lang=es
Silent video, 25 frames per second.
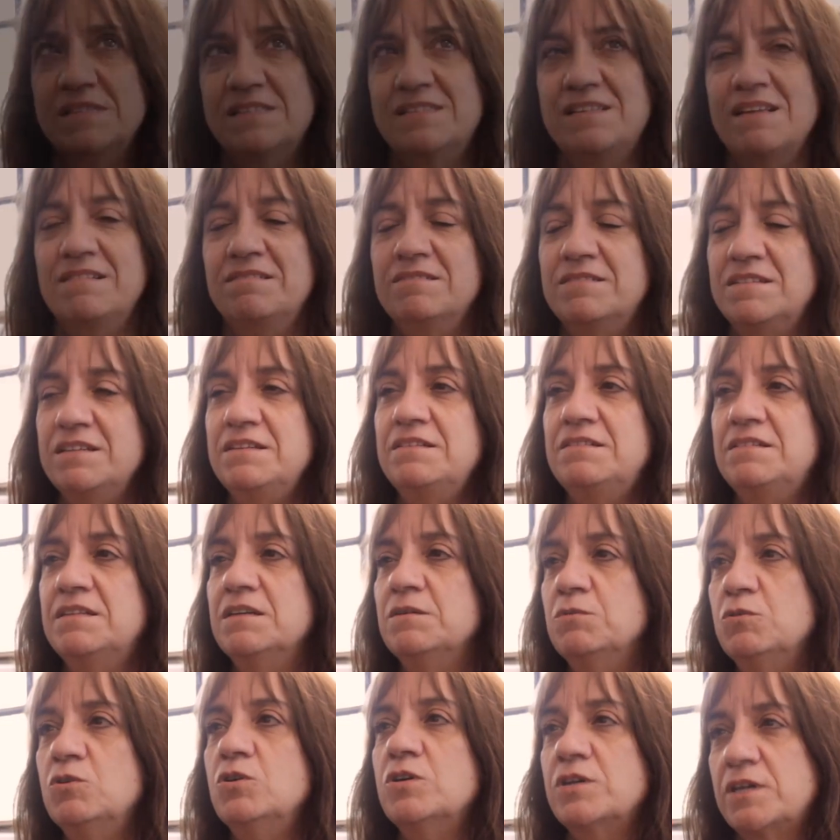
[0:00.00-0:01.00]

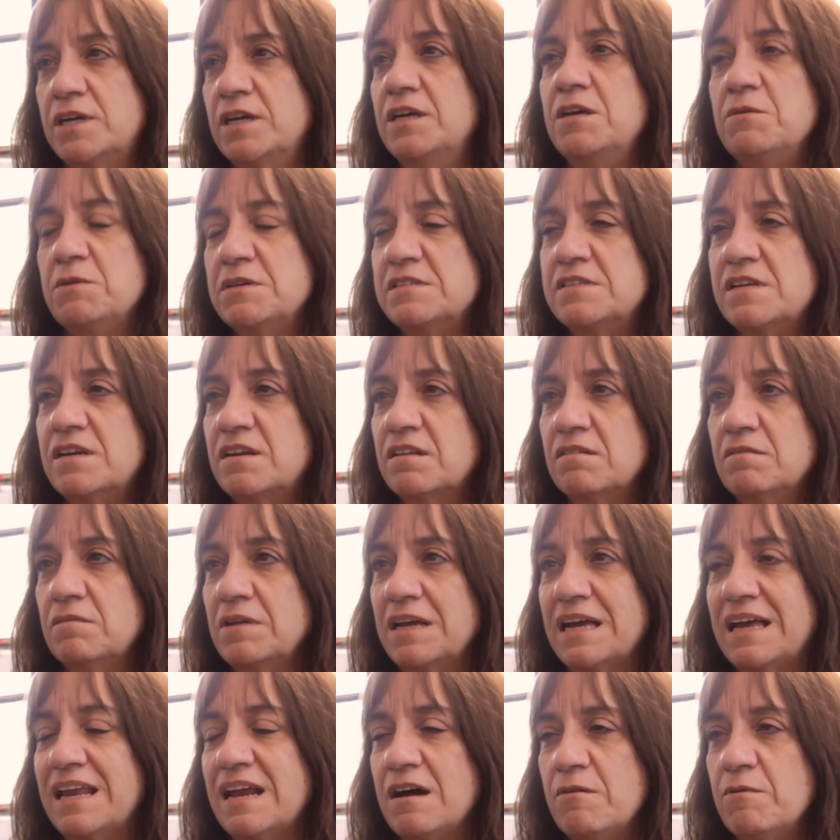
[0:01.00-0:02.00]
sentiste vos que iba a ser
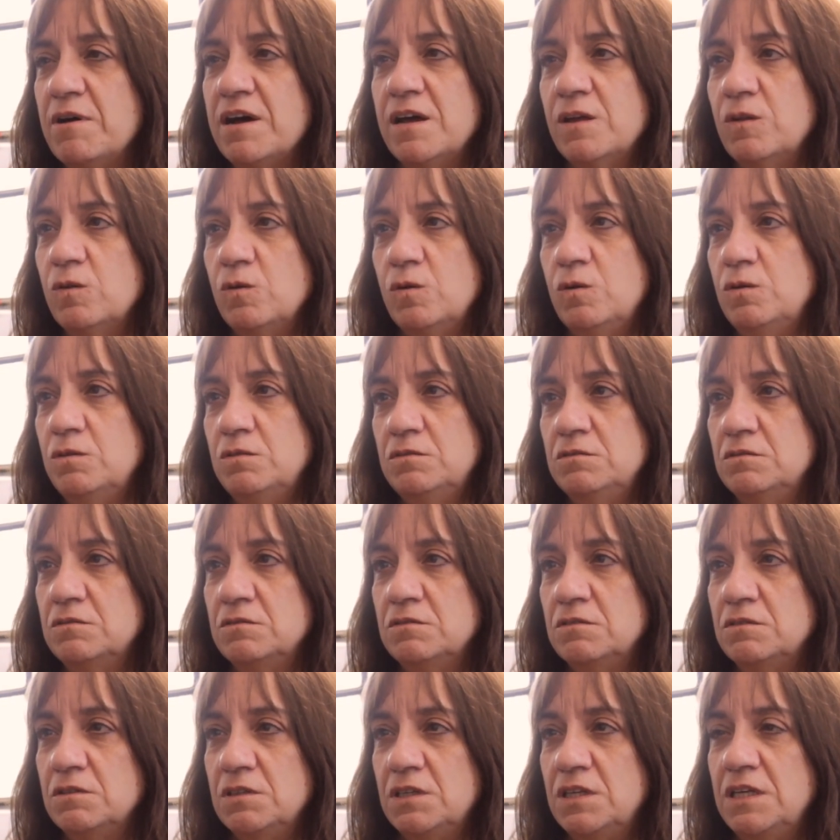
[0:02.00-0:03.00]
grabado
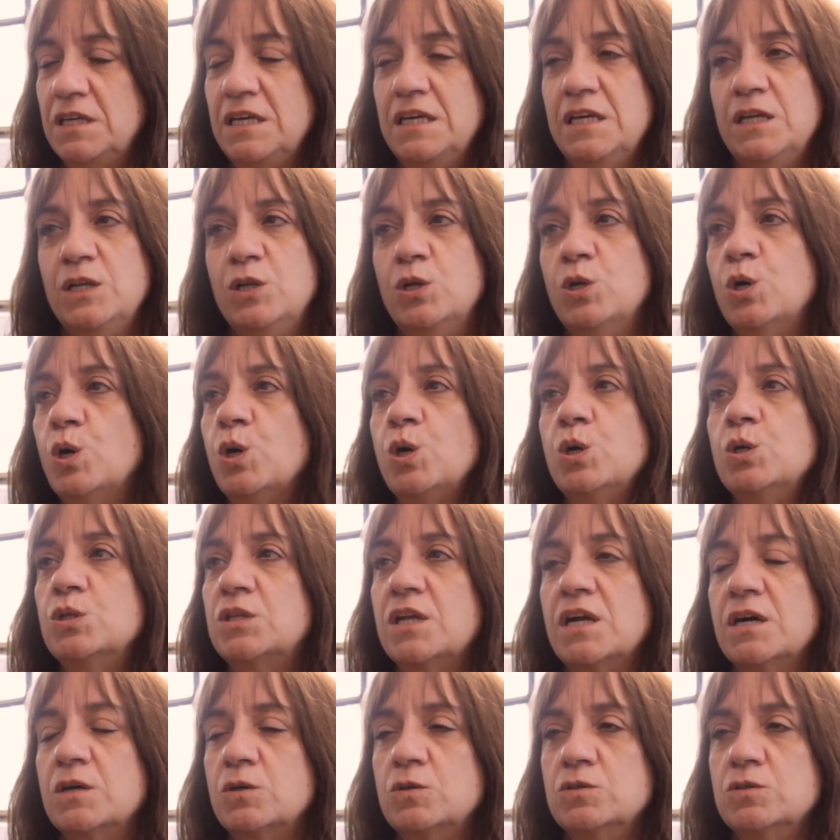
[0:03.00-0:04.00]
no, y eso no fue otra